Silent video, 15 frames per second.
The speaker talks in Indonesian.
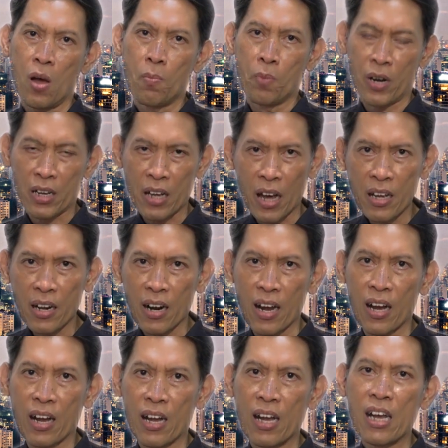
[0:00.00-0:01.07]

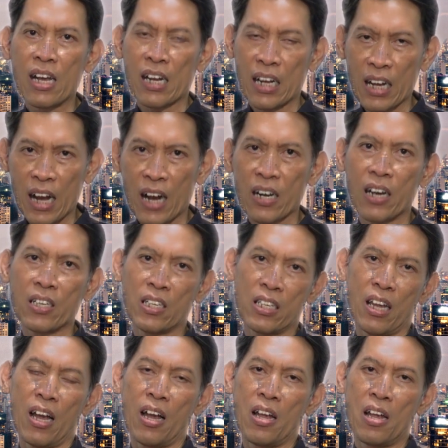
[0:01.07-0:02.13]
bergairah karena
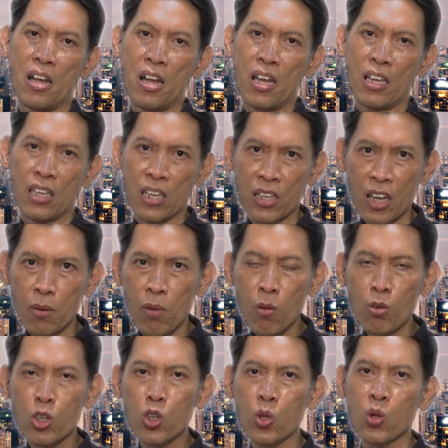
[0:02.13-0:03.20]
dia ingin
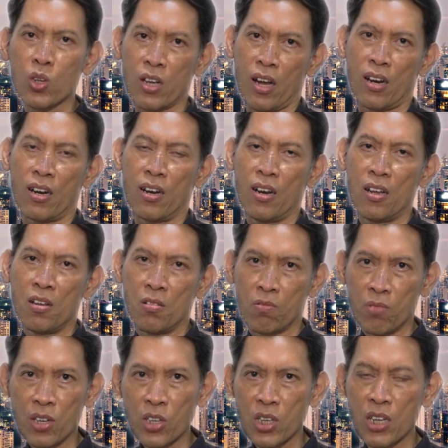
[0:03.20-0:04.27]
mewujudkan
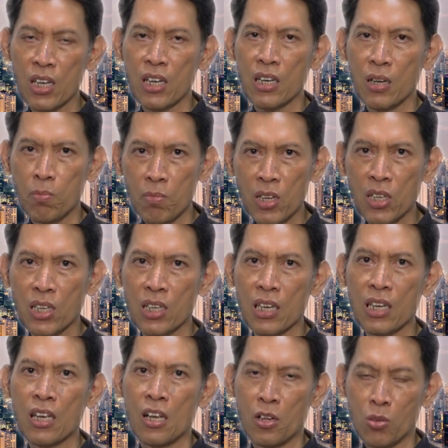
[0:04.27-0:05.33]
visi,
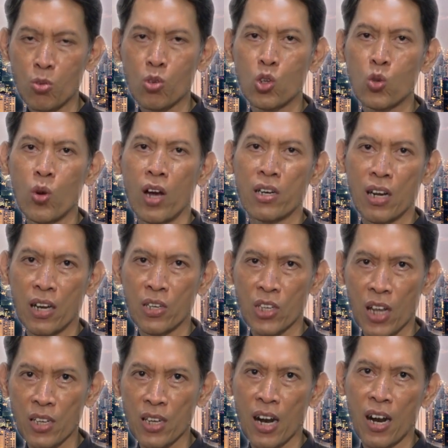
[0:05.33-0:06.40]
misi, tujuan dan
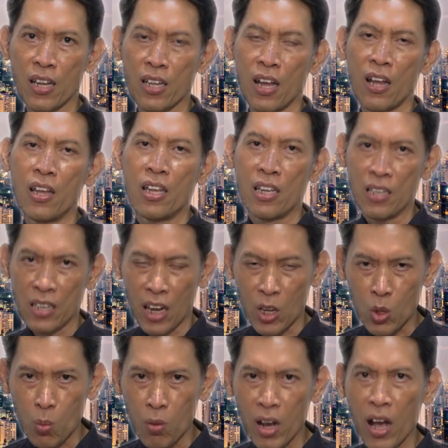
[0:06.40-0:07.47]
sasarannya
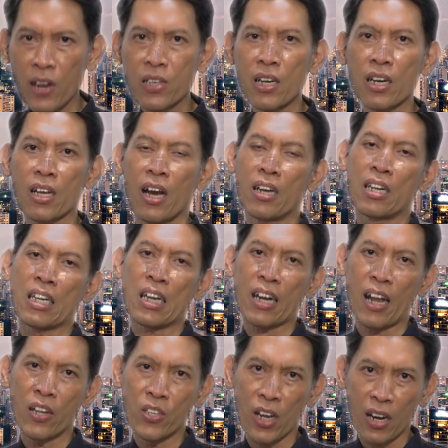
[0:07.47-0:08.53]
yaitu menghadirkan
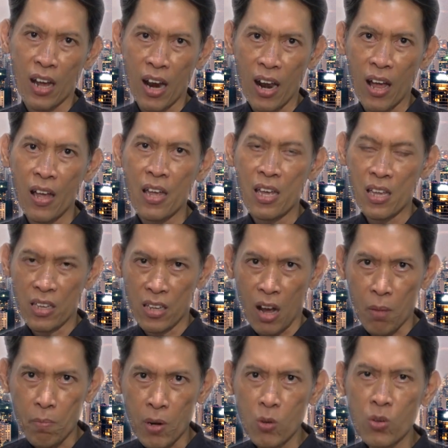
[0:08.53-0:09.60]
kerajaan Allah
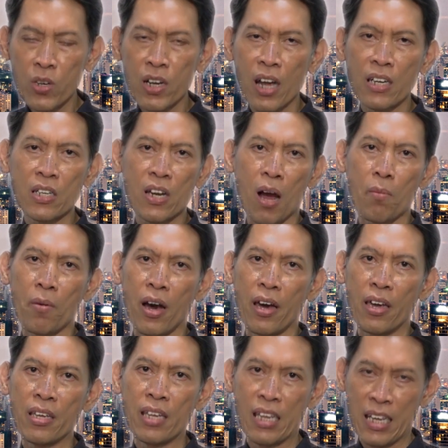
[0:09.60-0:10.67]
yang penuh dengan
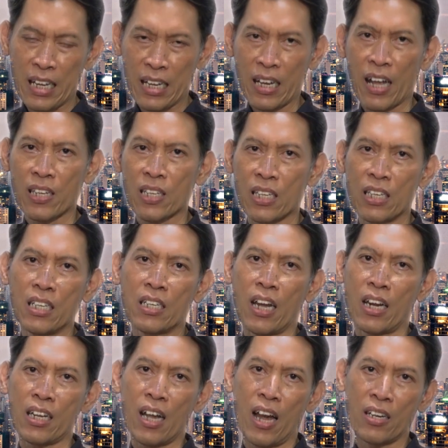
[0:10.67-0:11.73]
damai, kasih,
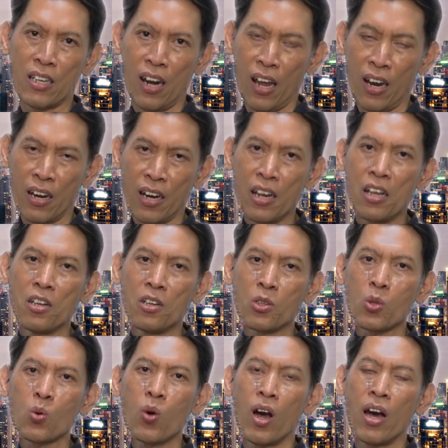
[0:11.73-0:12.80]
dan keadilan.
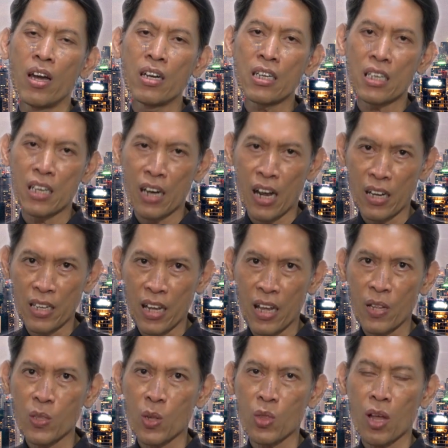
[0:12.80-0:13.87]
Tuhan
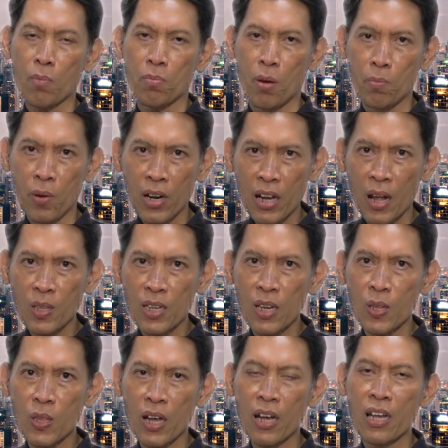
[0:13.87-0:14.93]
kiranya tetap memberkati
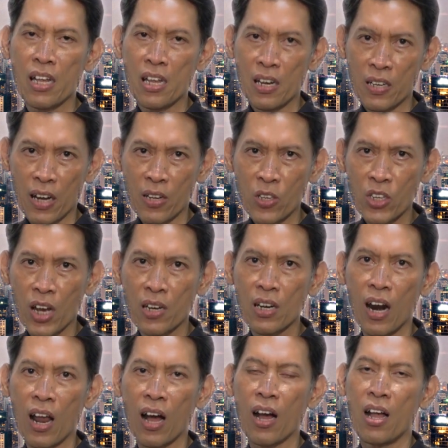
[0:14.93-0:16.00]
kita dan
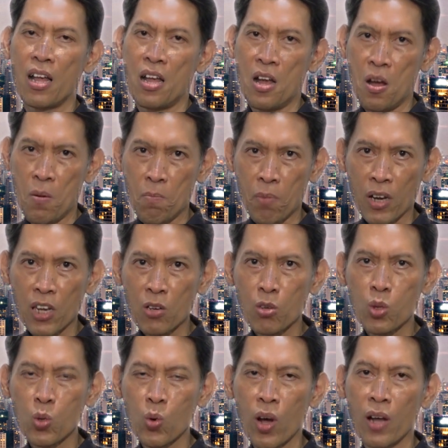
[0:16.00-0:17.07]
jadilah
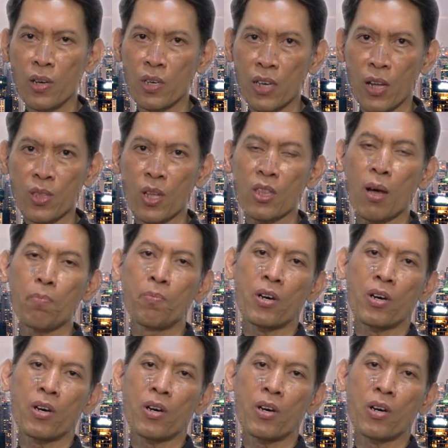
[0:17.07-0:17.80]
pengikut Tuhan dan tetap